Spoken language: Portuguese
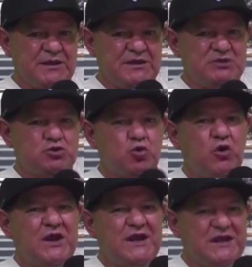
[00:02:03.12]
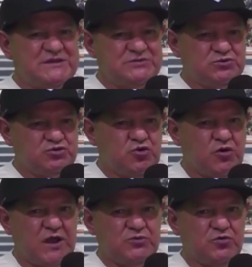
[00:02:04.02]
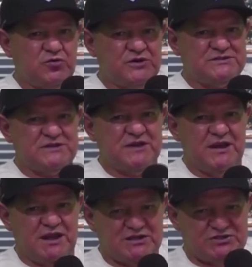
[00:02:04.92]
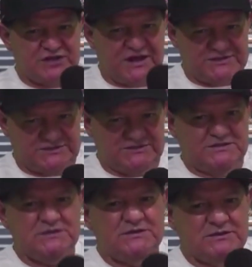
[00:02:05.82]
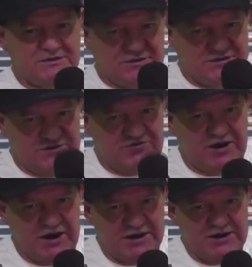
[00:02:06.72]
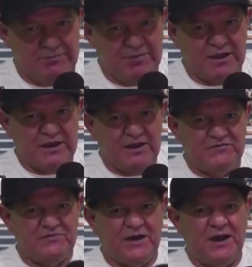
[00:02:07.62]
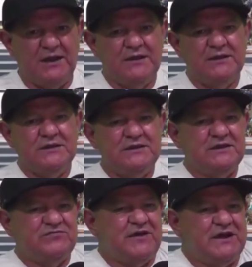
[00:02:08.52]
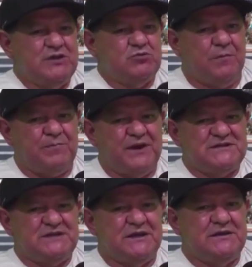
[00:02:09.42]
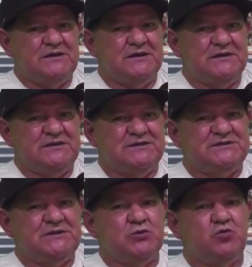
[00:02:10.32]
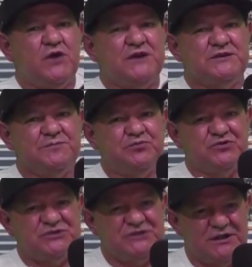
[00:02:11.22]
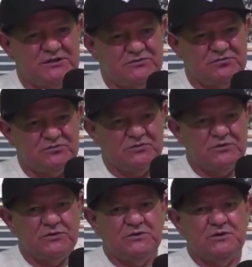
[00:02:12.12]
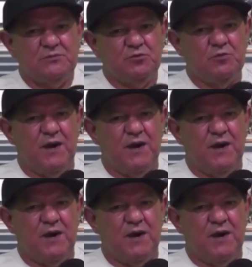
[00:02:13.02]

de vários jogadores para colocar dentro de campo e dominar uma partida, pelo menos tem que ter a humildade de que